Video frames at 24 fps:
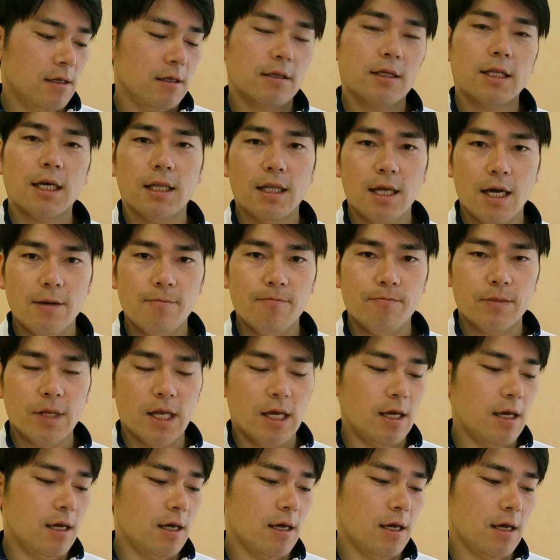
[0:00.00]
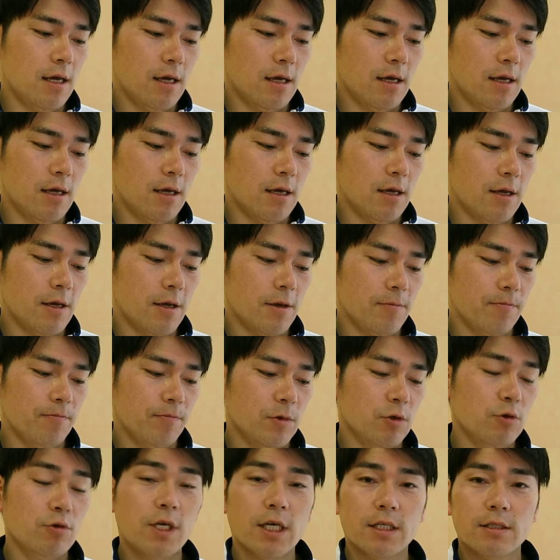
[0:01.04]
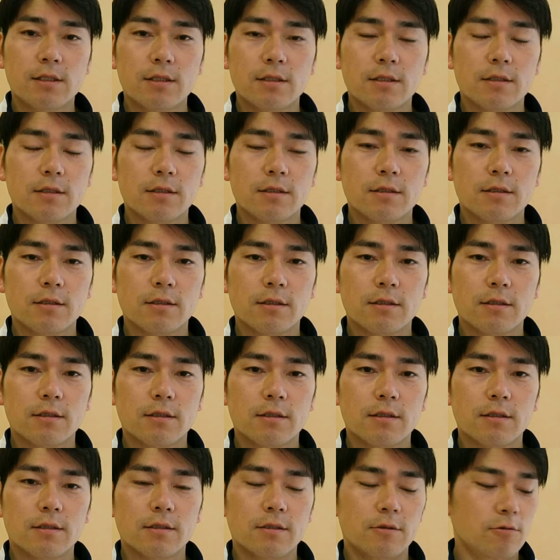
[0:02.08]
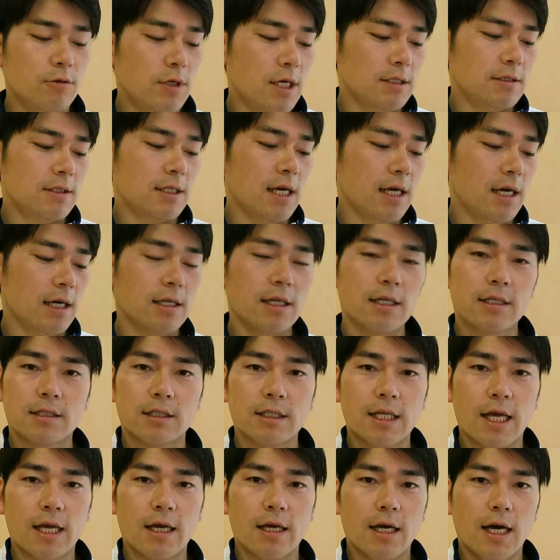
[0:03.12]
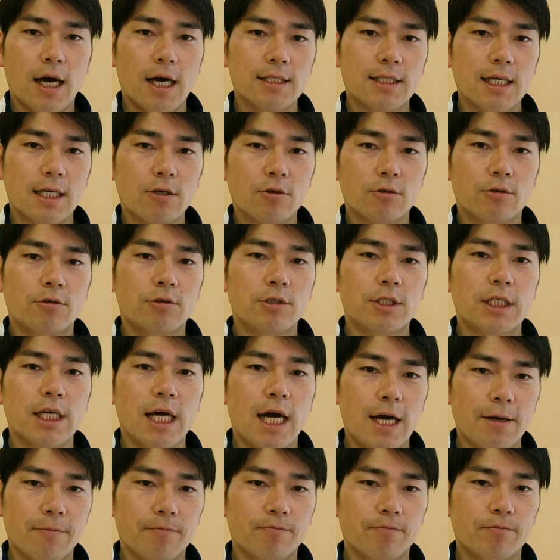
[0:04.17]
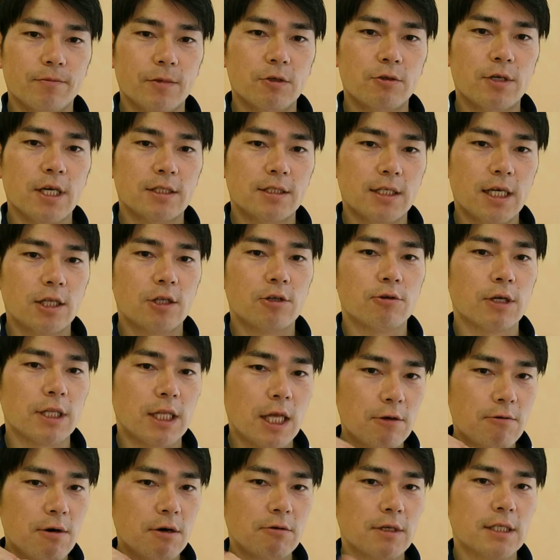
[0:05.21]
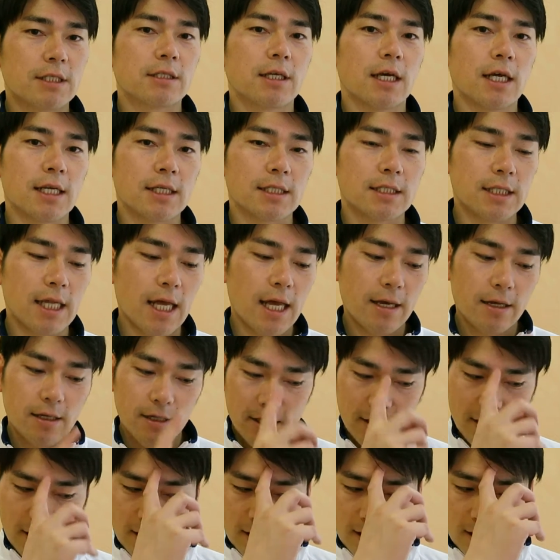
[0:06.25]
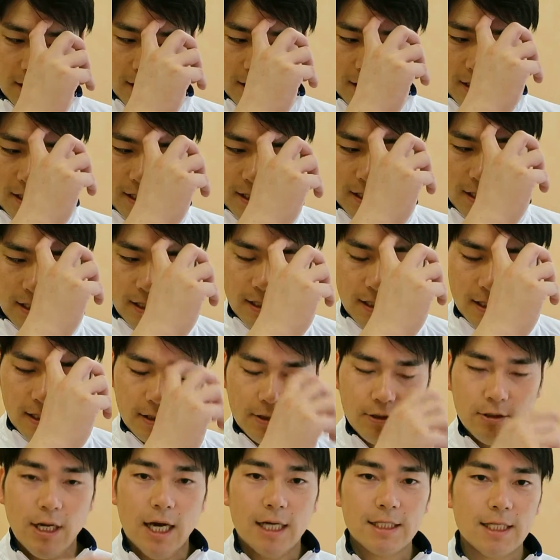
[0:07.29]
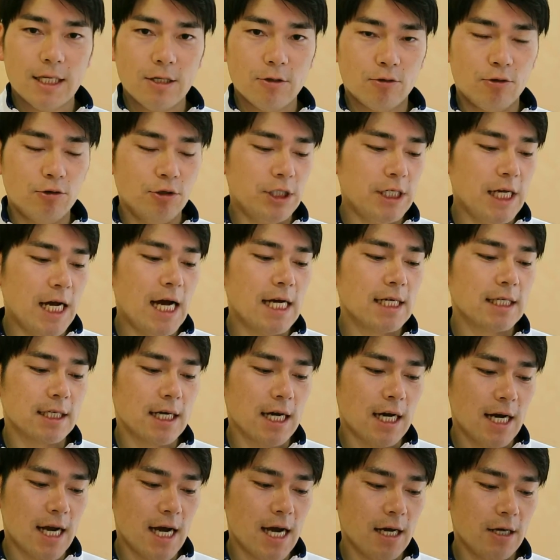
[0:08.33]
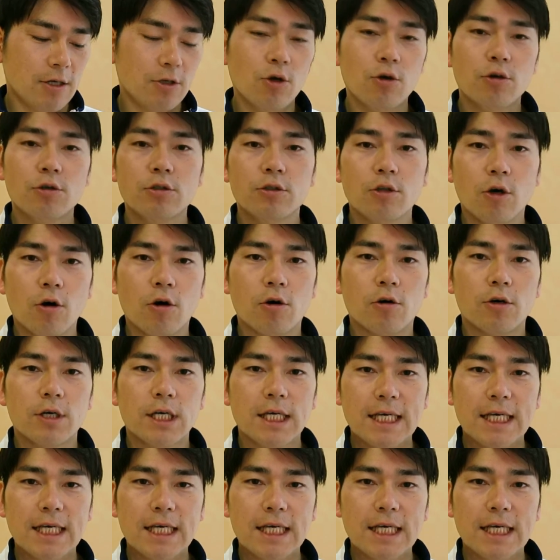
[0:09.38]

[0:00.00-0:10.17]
ただ、えー、受付受付がですね朝の9時半受付っていうのは電話受付ですね朝の9時半から夜の